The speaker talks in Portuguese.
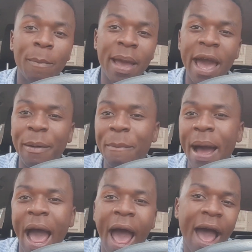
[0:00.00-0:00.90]
Minha
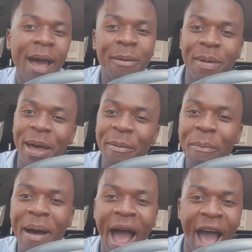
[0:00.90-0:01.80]
irmã, minha
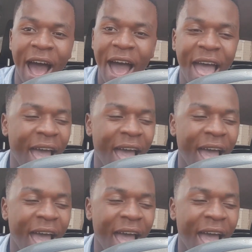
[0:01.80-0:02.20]
irmã,